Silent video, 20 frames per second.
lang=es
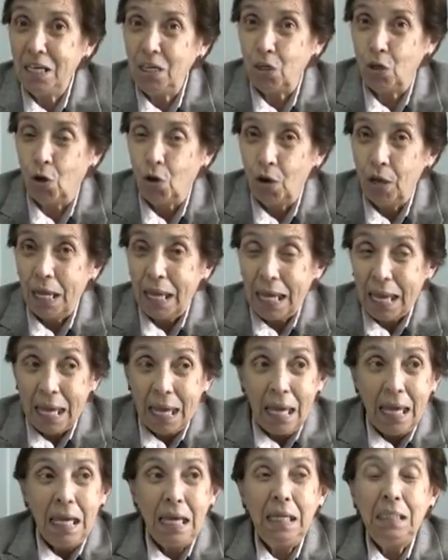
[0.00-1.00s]

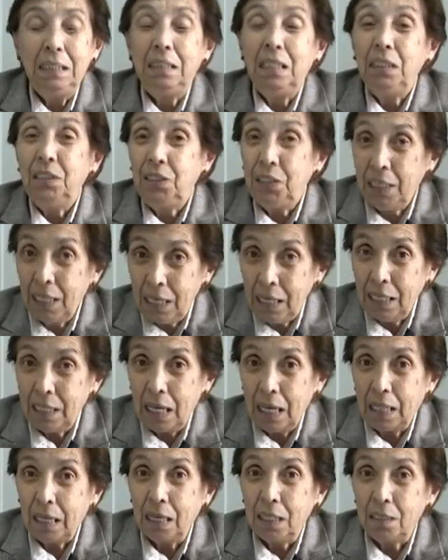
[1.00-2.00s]
creciendo y si tiene
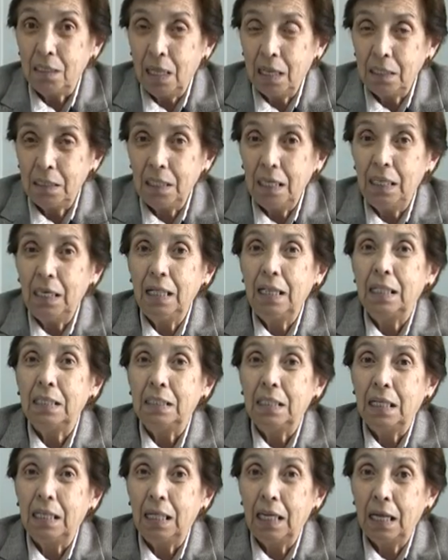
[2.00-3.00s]
que crecer tiene que
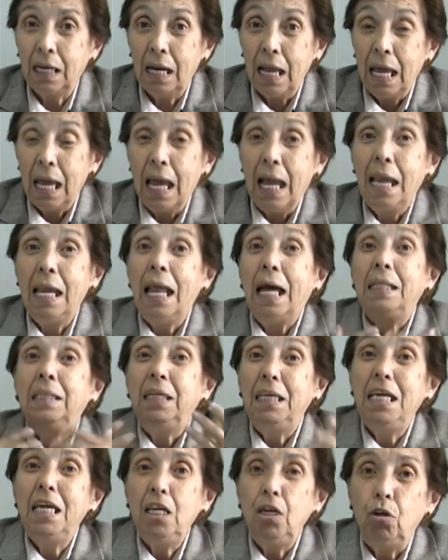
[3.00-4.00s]
tener
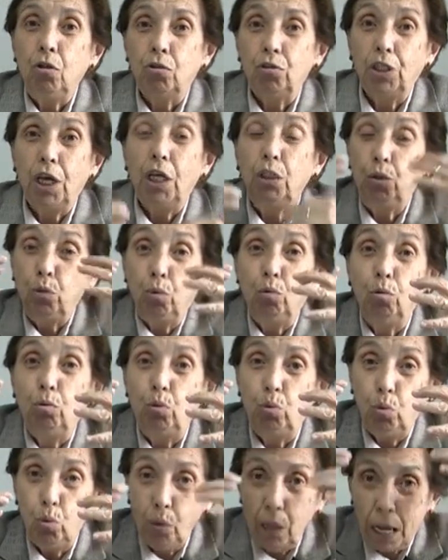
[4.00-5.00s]
ladrillos,
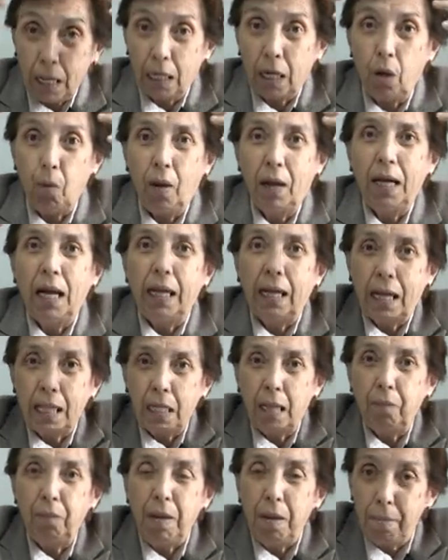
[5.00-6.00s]
estructura que lo hagan
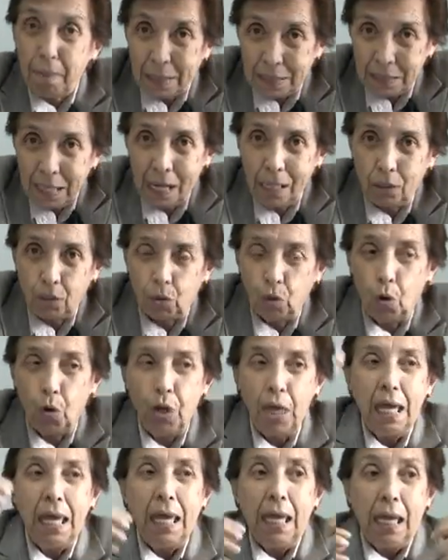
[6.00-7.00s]
cada vez más alto.
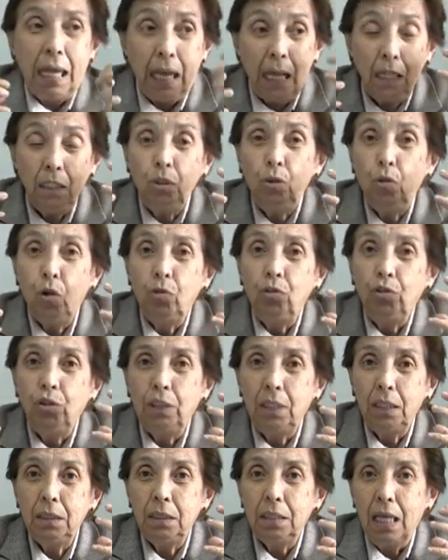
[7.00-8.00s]

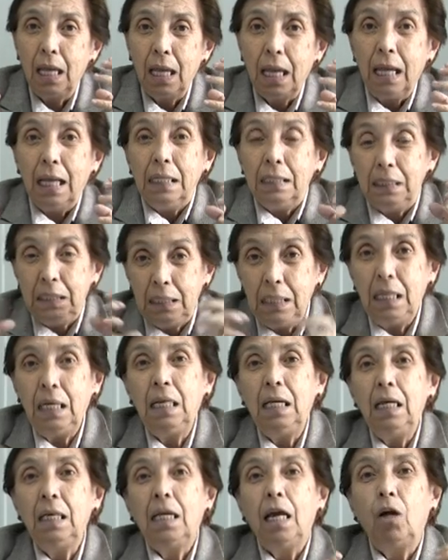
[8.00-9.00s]
Entonces
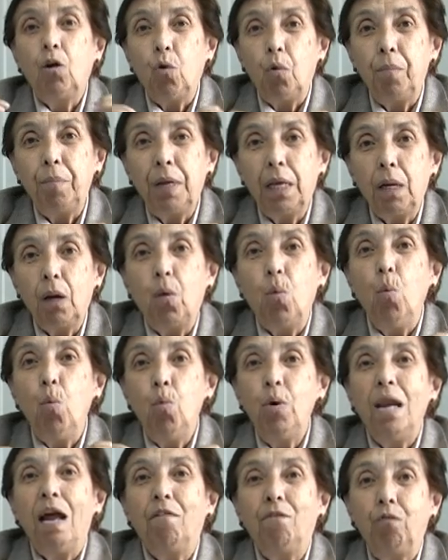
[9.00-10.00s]
tiene que comer
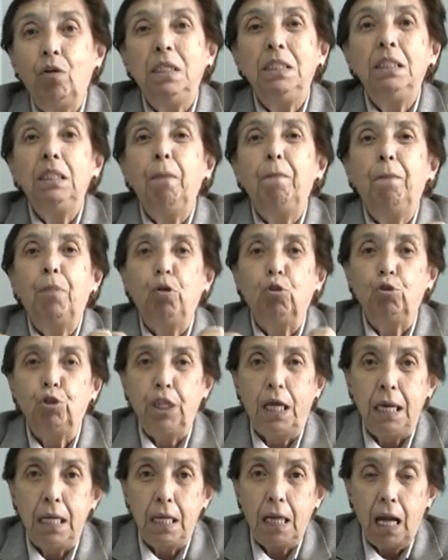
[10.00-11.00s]
una fuente
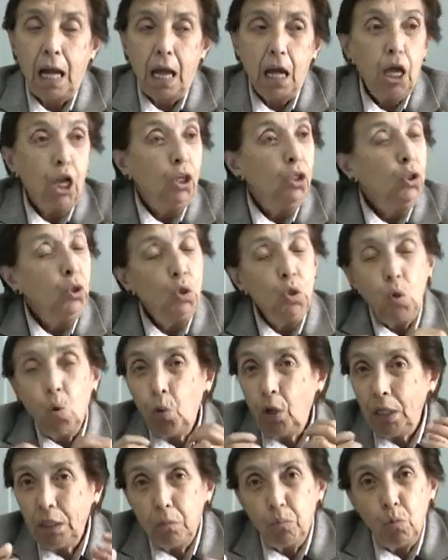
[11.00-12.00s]
proteica.
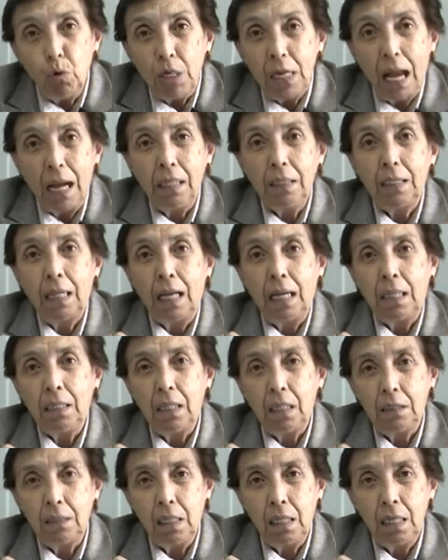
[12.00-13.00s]
No es muy alta la
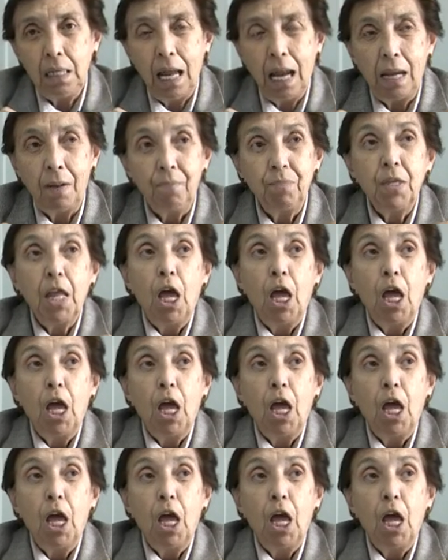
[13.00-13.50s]
del cereal